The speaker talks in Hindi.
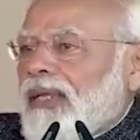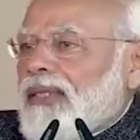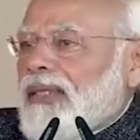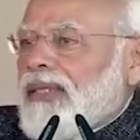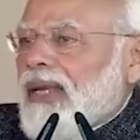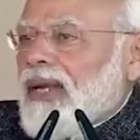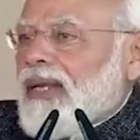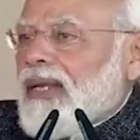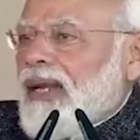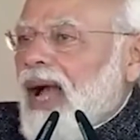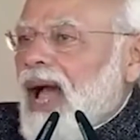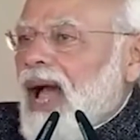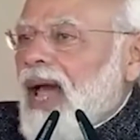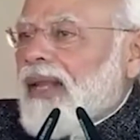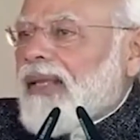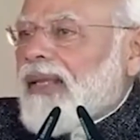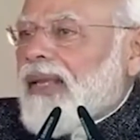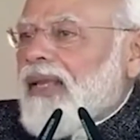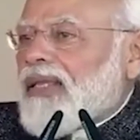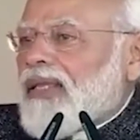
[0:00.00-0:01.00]
जी
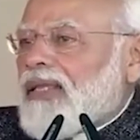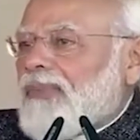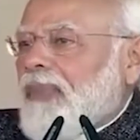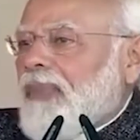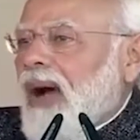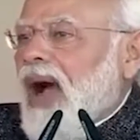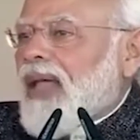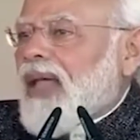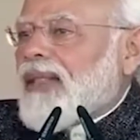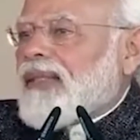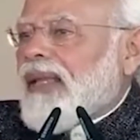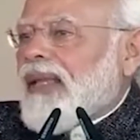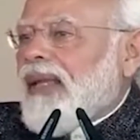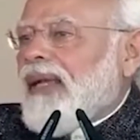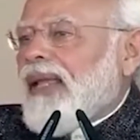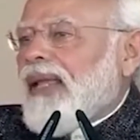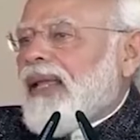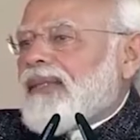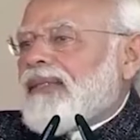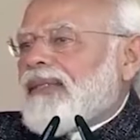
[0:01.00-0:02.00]
सरकार की इस बात के
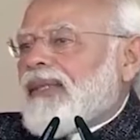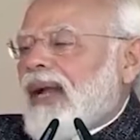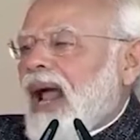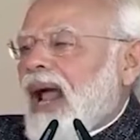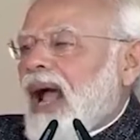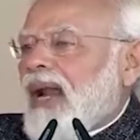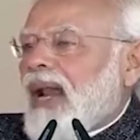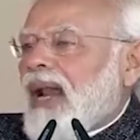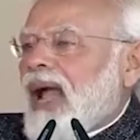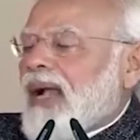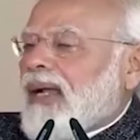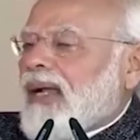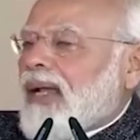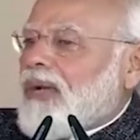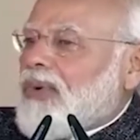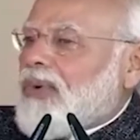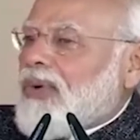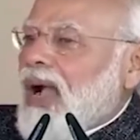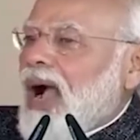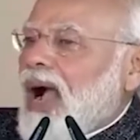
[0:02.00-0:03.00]
लिए सराहना
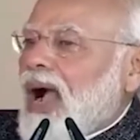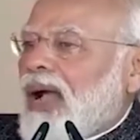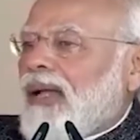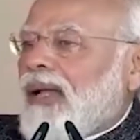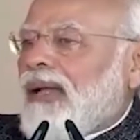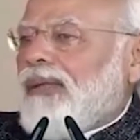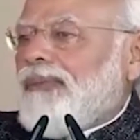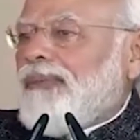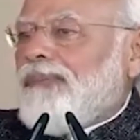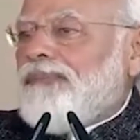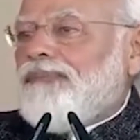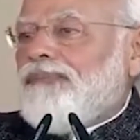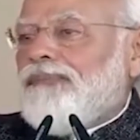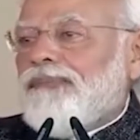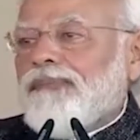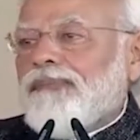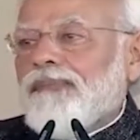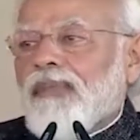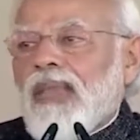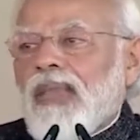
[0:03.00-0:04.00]
करूंगा
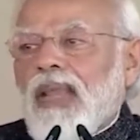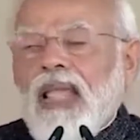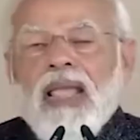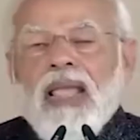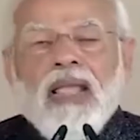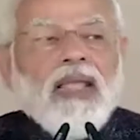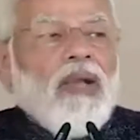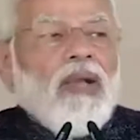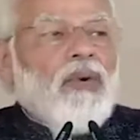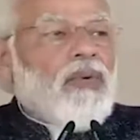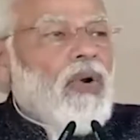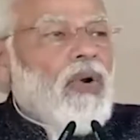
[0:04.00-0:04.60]
कि